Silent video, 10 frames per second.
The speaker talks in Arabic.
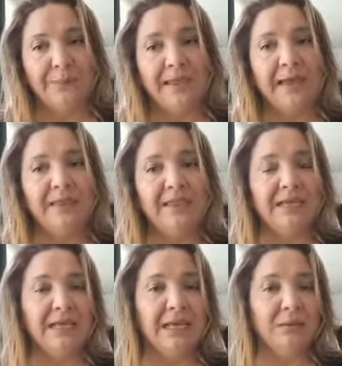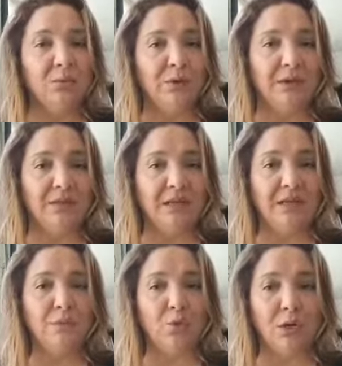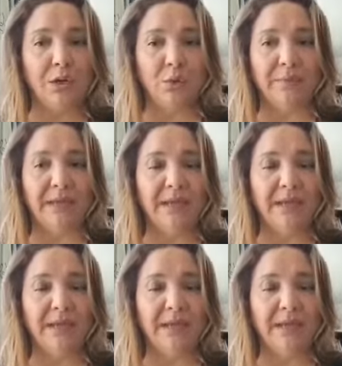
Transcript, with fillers: هذه المناضلة المقاومة